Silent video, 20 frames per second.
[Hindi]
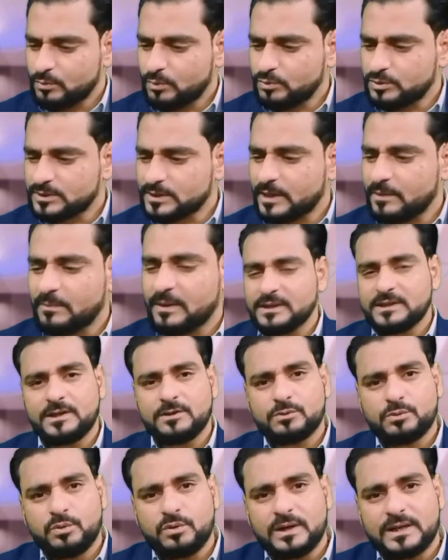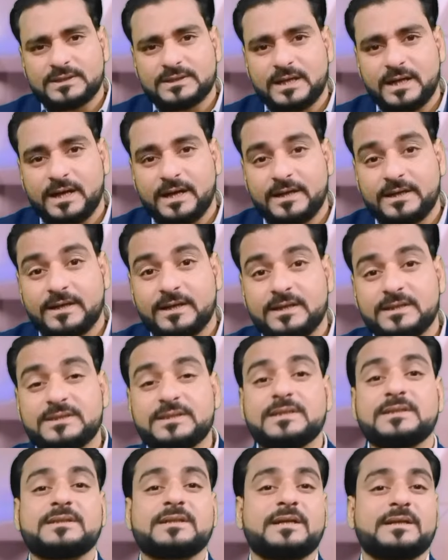तो उसके बाद ये थोड़ा सा
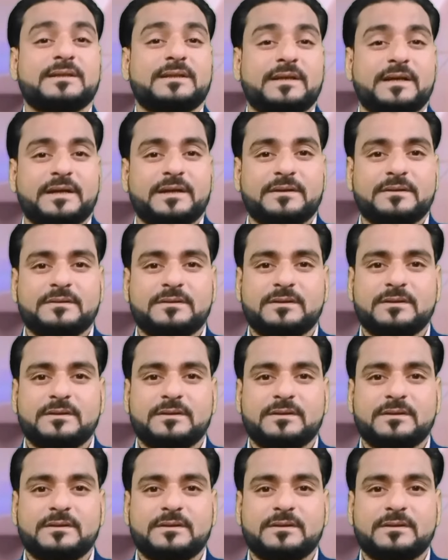एनालिसिस करते हैं